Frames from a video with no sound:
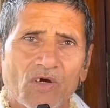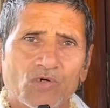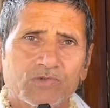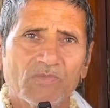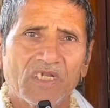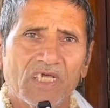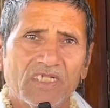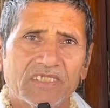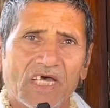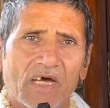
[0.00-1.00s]
उसमें
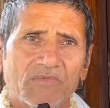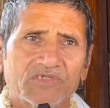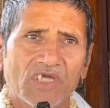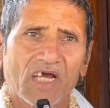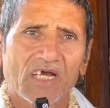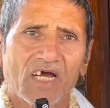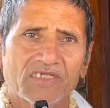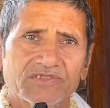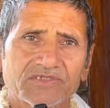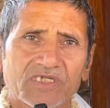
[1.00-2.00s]
ललिता विशाखा
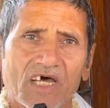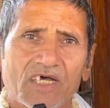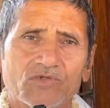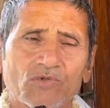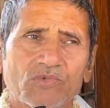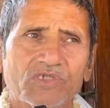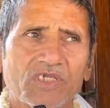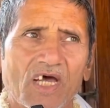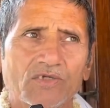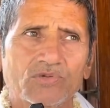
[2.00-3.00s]
चित्रा
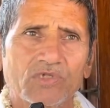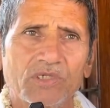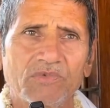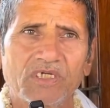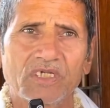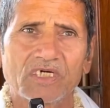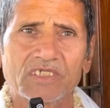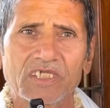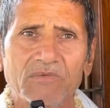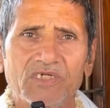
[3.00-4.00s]
तुंगविद्या सुदेवी
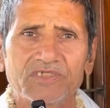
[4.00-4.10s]
रंगदेवी